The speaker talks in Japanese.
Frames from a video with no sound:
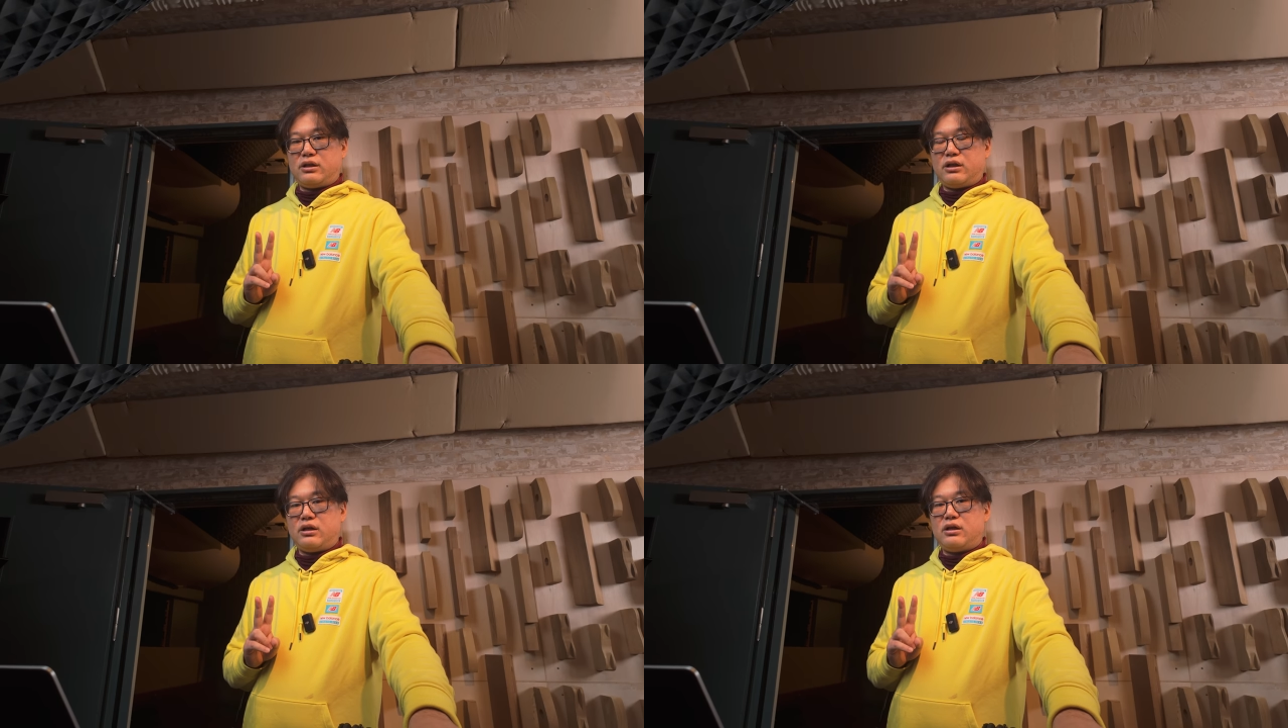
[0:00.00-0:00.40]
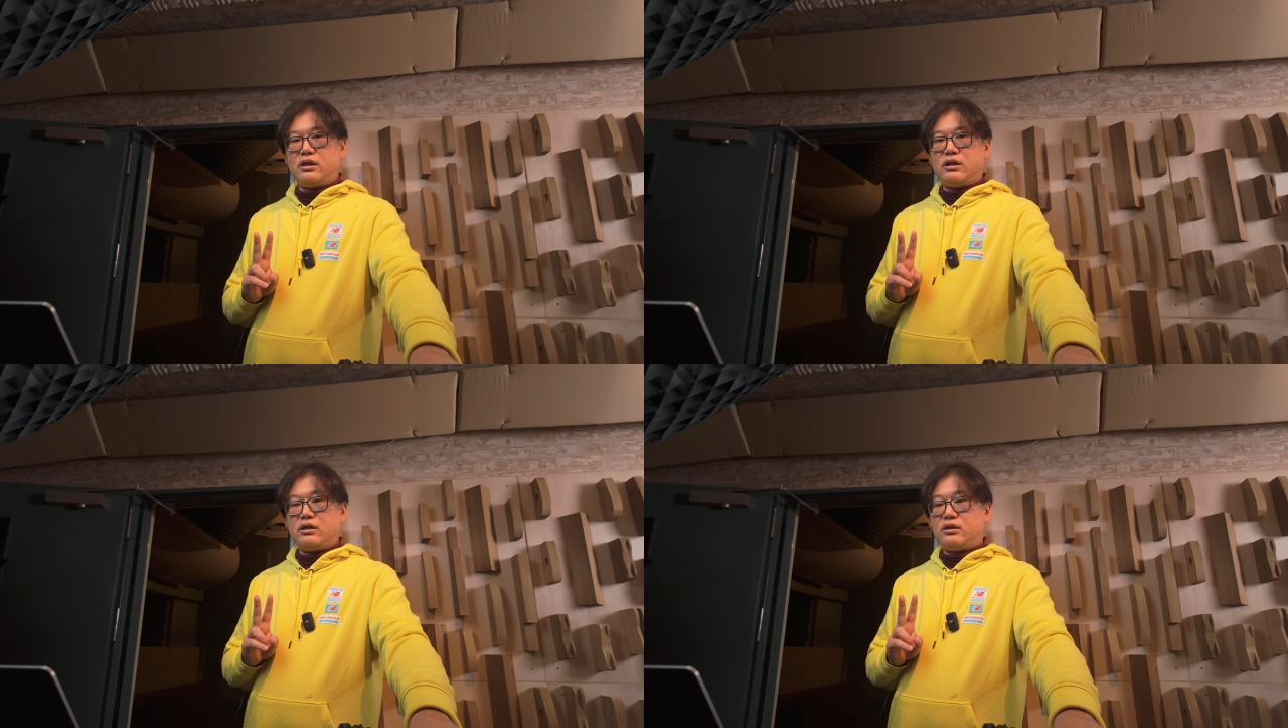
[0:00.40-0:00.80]
て、
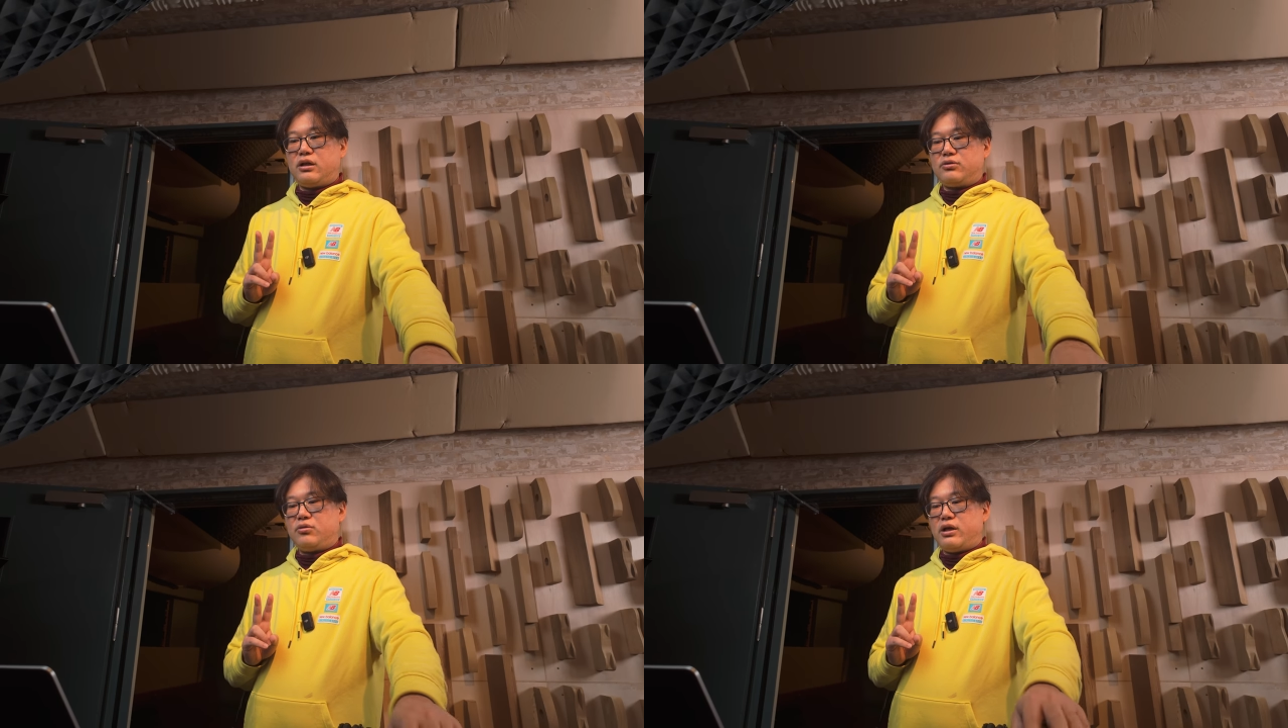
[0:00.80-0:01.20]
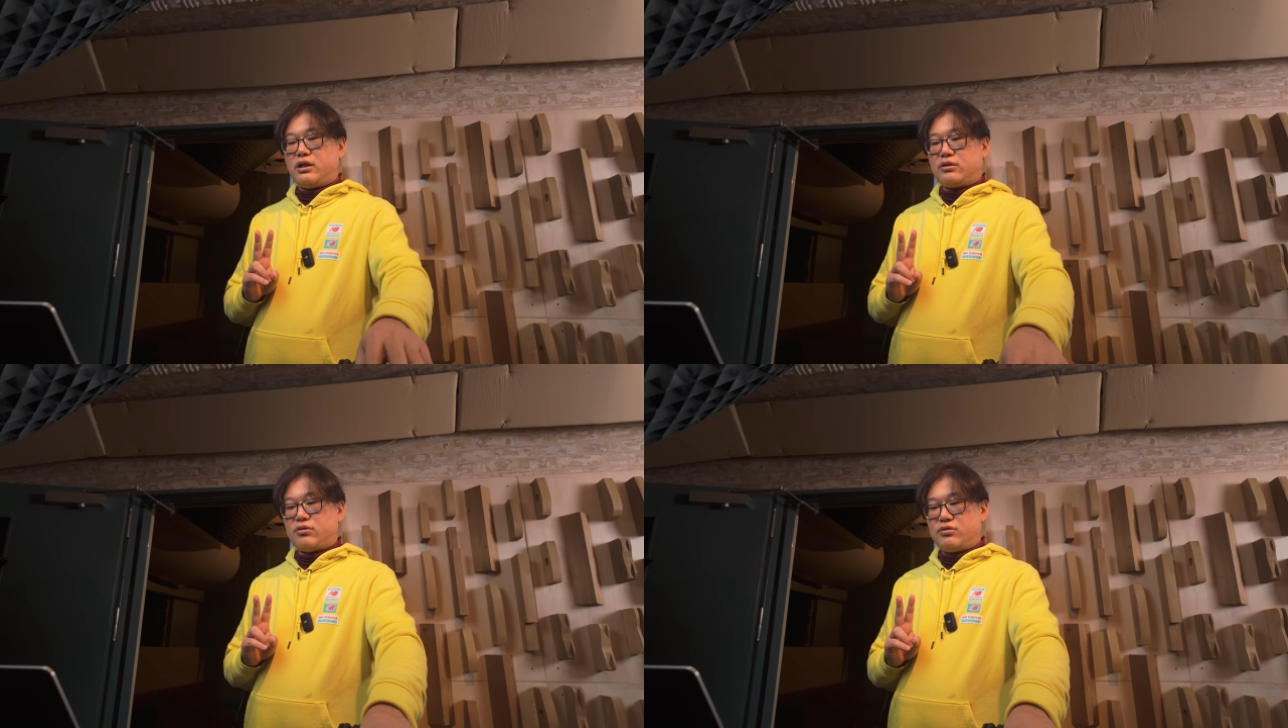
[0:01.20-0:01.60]
であと
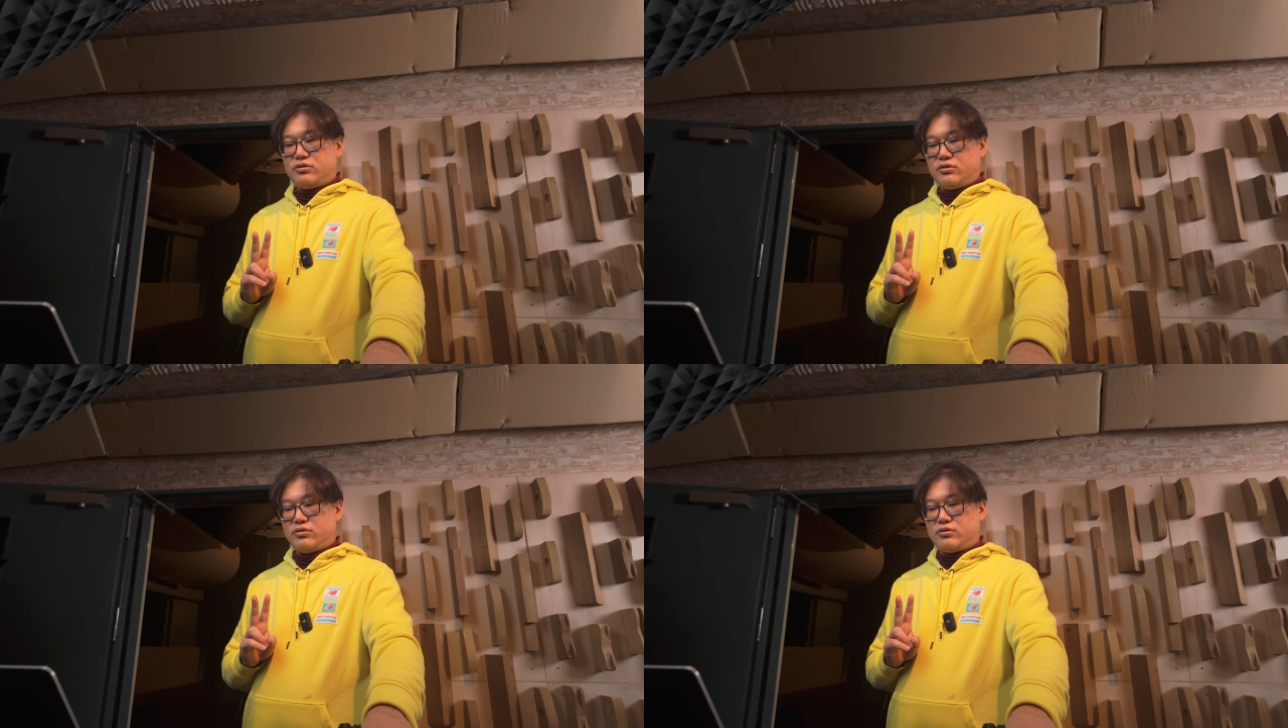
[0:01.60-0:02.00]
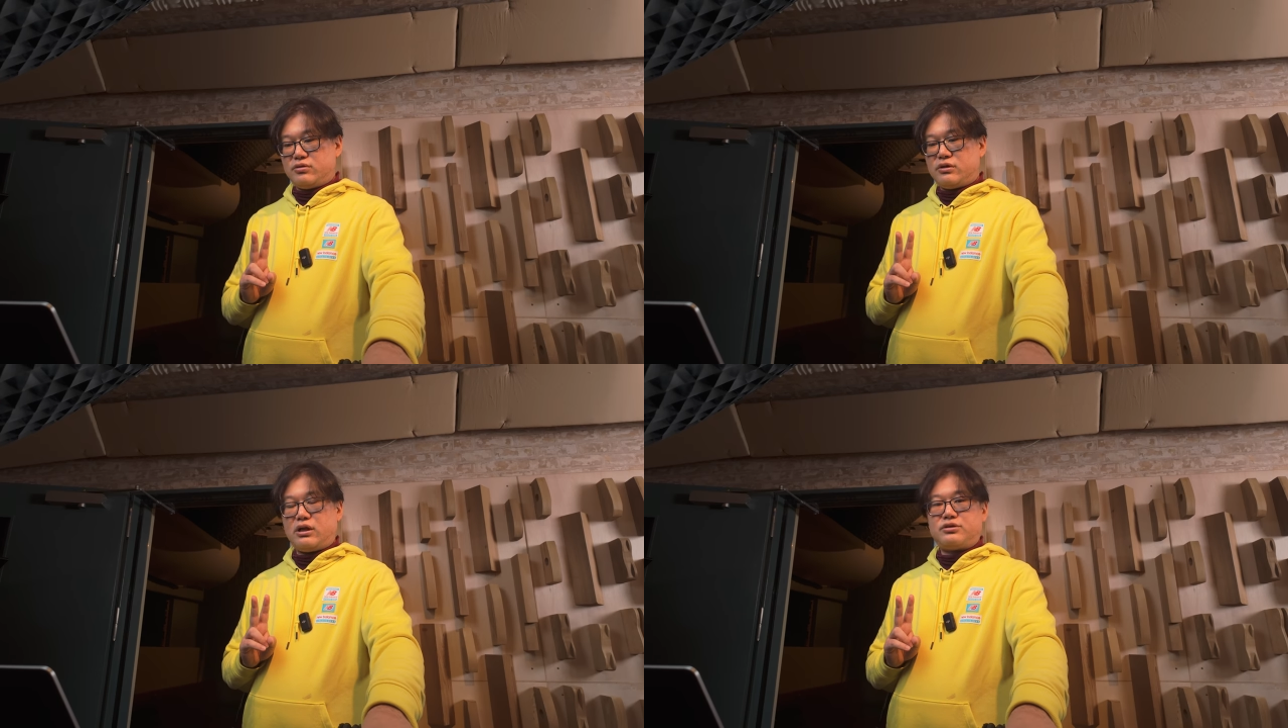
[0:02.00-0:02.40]
A ダットの入
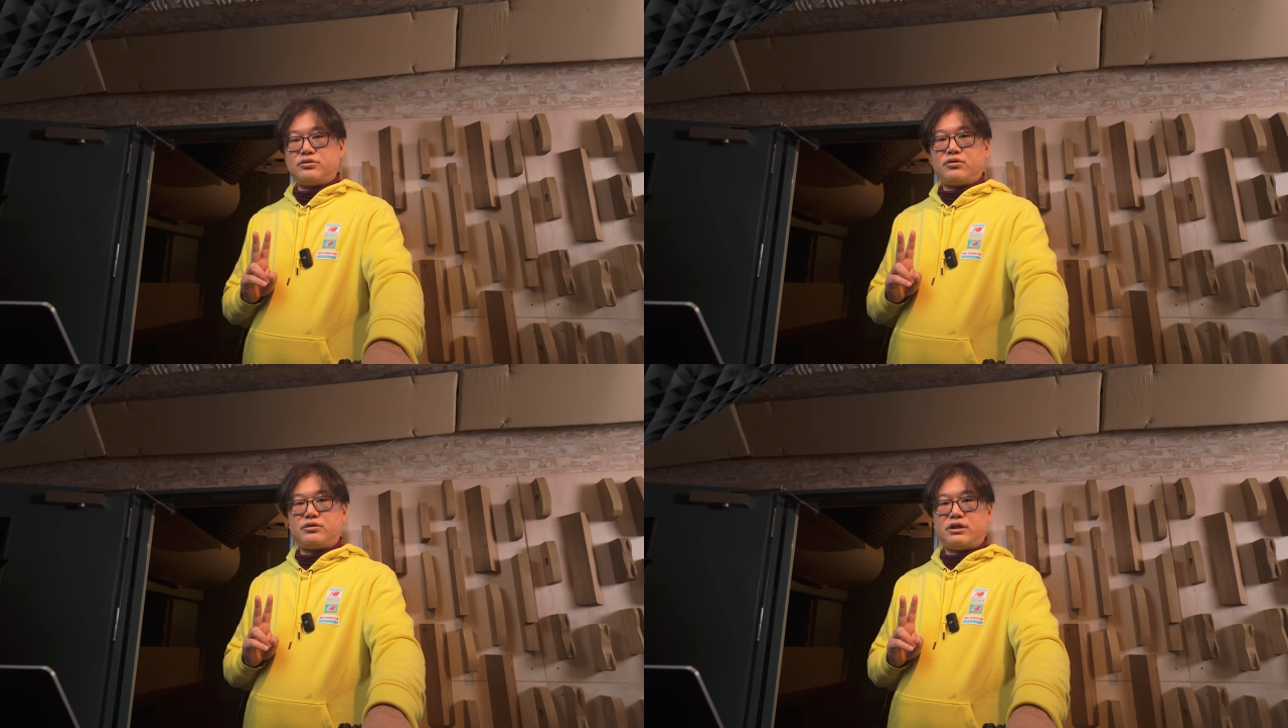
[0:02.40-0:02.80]
力が16